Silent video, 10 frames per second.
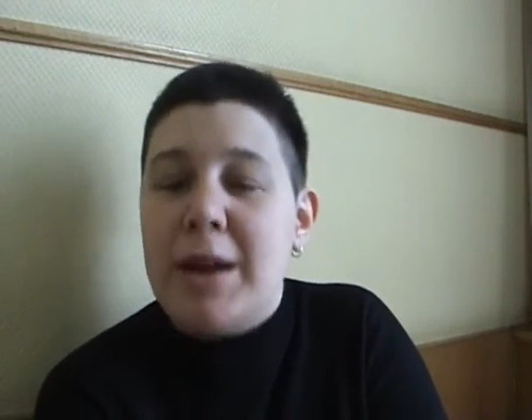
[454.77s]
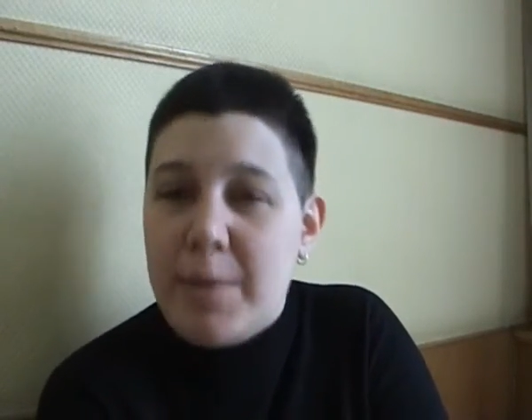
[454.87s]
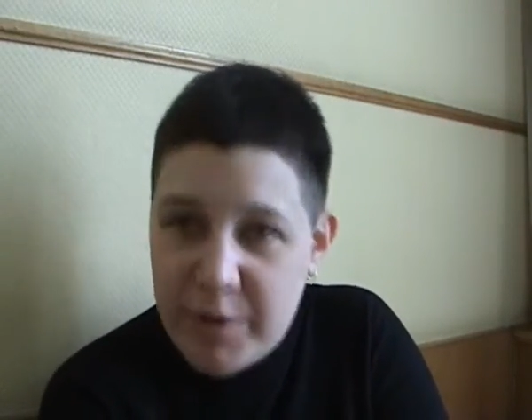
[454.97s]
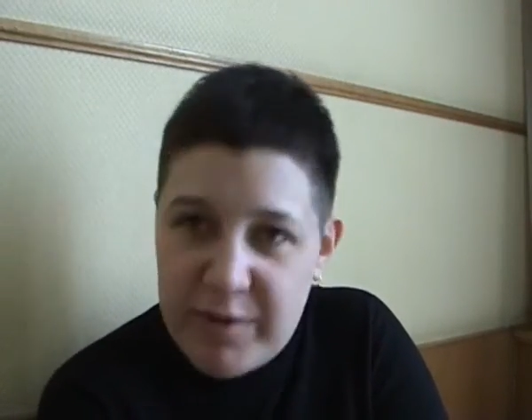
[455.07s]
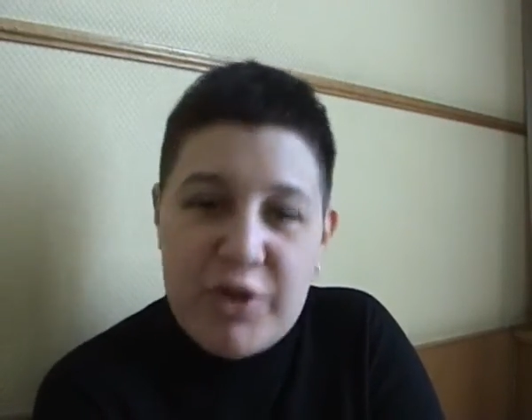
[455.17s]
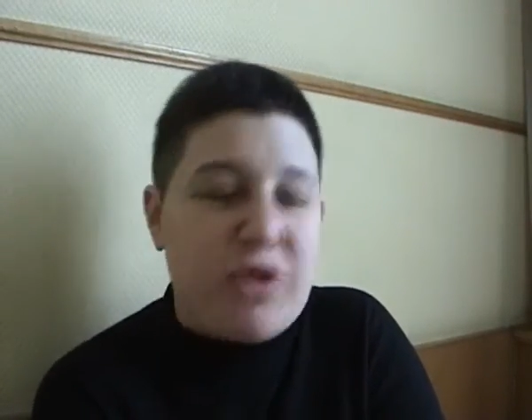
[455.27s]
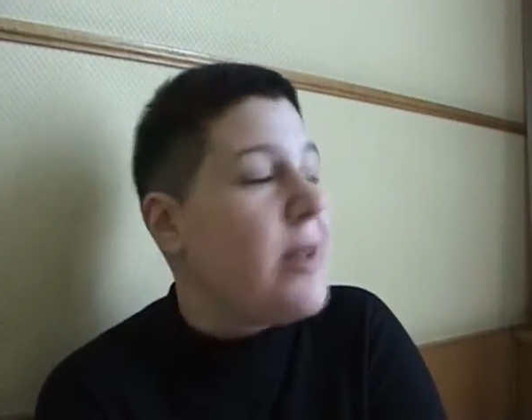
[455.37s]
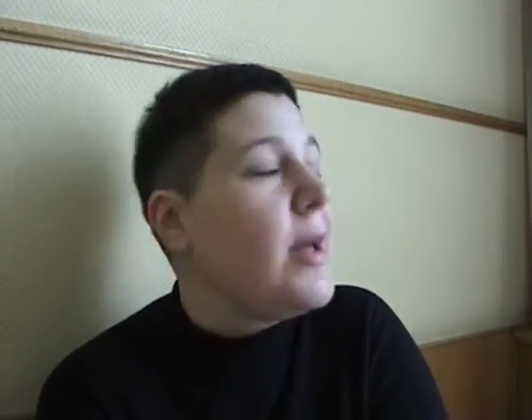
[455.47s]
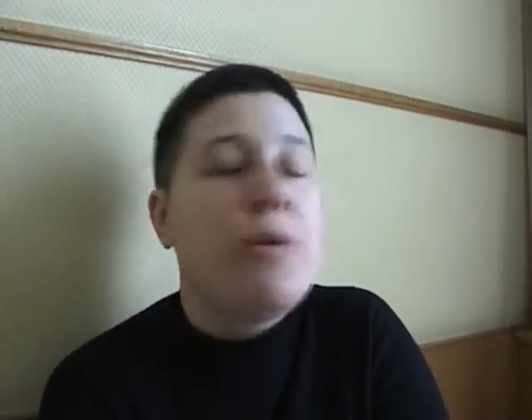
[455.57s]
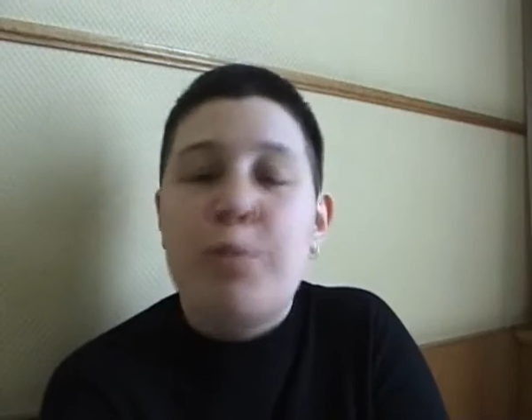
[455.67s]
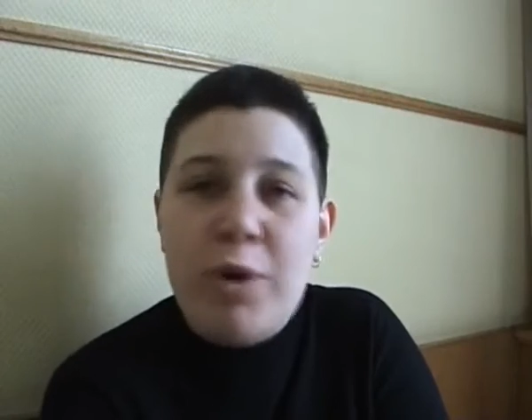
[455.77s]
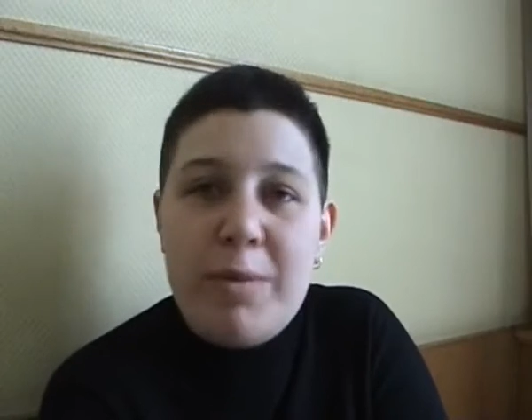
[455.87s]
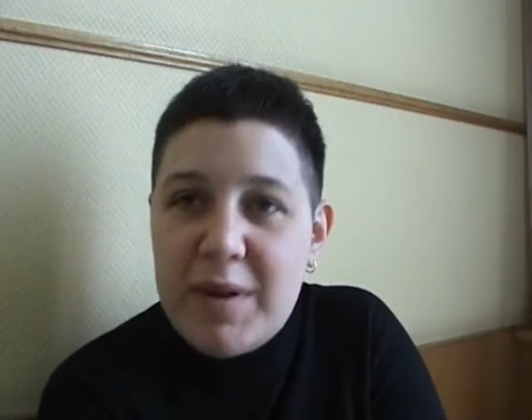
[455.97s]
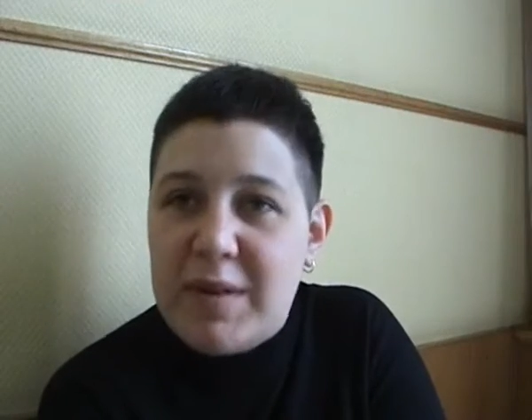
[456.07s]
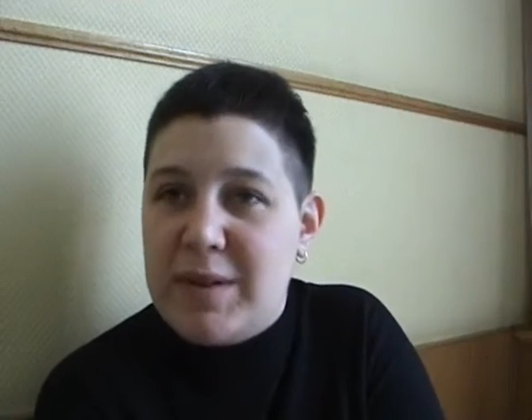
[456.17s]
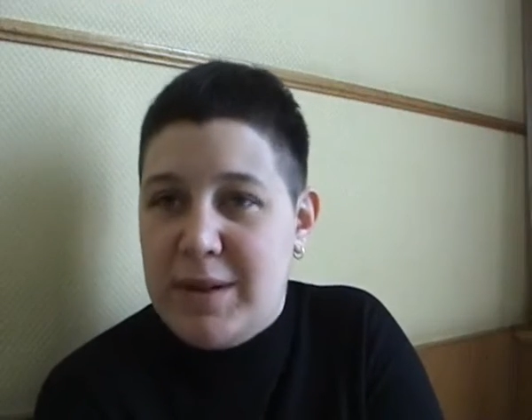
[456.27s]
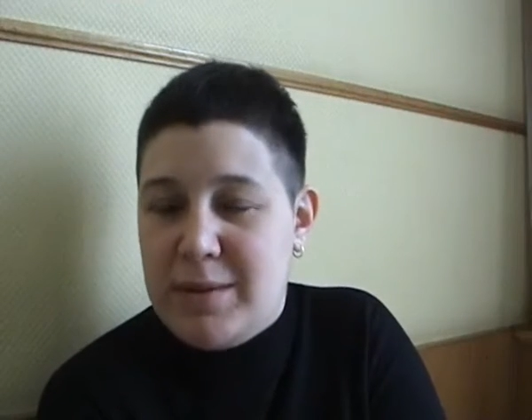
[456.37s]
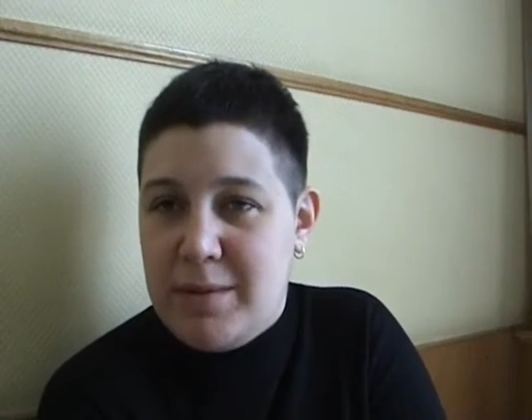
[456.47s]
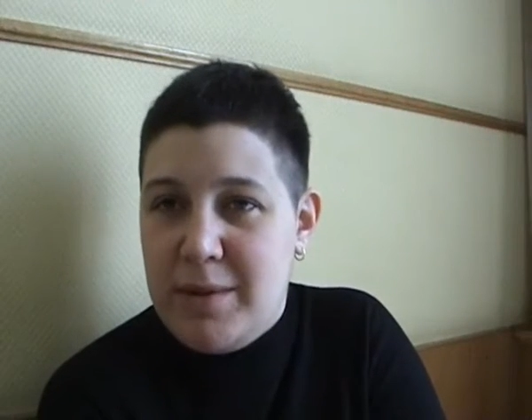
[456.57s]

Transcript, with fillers: или опровержение любой мысли.